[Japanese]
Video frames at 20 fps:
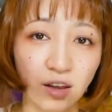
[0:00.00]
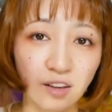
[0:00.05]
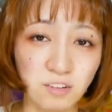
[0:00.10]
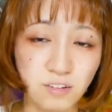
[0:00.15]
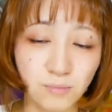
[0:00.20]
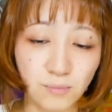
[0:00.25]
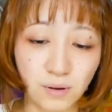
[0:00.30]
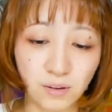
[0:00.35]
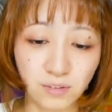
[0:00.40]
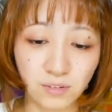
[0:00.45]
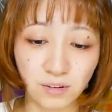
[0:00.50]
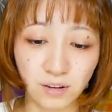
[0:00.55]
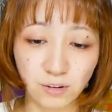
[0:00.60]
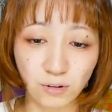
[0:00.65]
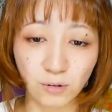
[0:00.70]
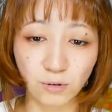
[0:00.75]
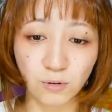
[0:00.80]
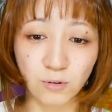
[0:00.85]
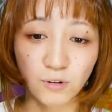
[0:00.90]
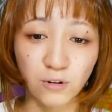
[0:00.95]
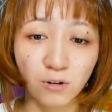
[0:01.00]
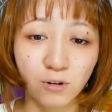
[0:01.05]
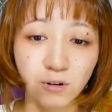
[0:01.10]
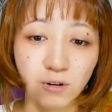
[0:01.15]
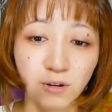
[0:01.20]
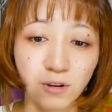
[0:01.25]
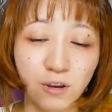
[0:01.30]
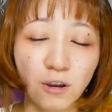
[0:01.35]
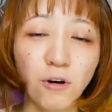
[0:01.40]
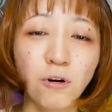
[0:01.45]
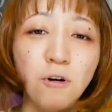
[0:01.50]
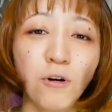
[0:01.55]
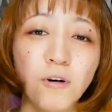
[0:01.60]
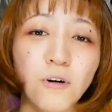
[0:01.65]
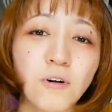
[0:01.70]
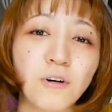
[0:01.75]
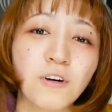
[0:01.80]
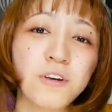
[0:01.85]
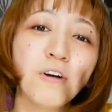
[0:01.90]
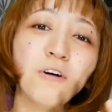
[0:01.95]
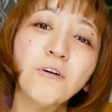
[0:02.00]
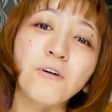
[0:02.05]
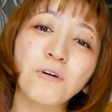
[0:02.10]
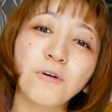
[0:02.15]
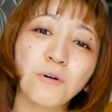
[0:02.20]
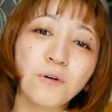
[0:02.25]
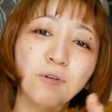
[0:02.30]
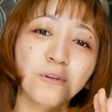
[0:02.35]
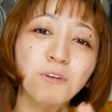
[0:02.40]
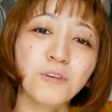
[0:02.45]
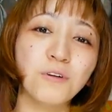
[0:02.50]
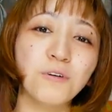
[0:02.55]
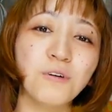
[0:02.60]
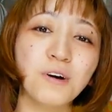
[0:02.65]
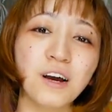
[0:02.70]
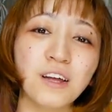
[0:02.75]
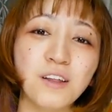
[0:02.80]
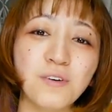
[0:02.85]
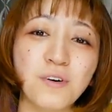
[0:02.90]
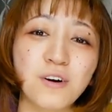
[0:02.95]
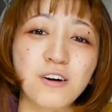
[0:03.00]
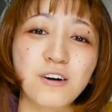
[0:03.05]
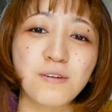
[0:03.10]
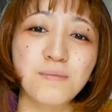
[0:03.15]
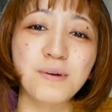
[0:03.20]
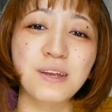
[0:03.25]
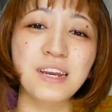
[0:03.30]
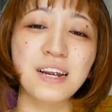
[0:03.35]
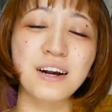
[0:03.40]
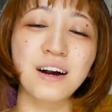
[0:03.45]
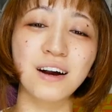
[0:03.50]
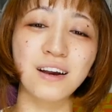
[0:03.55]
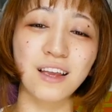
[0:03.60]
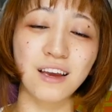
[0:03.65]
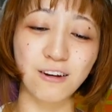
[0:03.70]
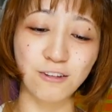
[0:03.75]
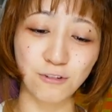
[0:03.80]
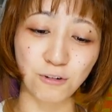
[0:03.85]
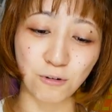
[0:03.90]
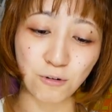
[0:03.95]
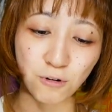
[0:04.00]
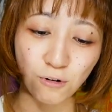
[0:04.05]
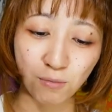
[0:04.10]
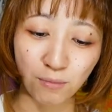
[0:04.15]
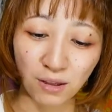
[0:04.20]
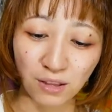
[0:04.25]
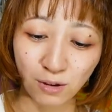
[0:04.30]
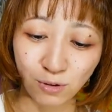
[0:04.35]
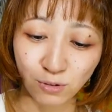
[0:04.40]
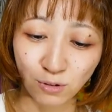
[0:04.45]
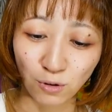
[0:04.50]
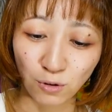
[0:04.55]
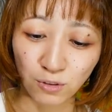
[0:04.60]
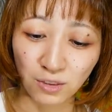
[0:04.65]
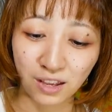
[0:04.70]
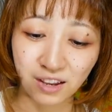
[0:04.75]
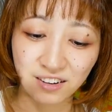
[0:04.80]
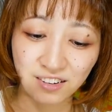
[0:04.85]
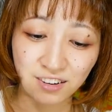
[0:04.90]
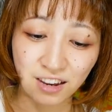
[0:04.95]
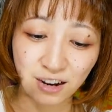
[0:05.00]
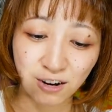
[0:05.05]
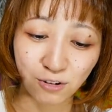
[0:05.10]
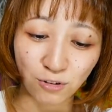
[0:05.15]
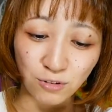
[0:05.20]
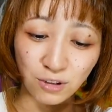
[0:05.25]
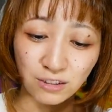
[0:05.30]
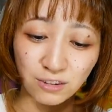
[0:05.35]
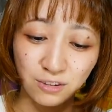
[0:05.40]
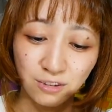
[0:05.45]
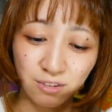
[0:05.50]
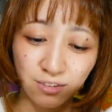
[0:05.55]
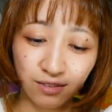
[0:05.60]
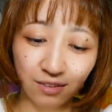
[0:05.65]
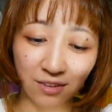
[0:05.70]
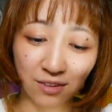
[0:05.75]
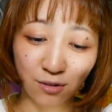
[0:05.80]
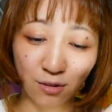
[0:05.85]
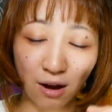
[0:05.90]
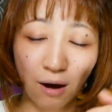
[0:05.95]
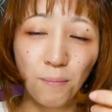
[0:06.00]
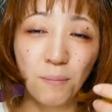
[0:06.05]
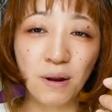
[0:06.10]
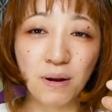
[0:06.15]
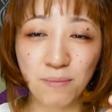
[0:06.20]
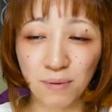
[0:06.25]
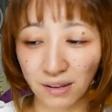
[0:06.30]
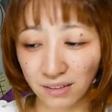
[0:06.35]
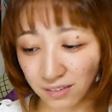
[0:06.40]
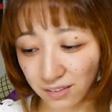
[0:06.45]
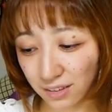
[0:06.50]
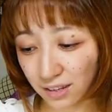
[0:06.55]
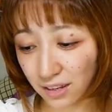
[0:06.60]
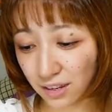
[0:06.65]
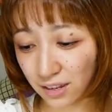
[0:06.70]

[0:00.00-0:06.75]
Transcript: 出しますねちょっと今日今日この動画では首にかけるところまでを想定しているのですちょっと頑張ります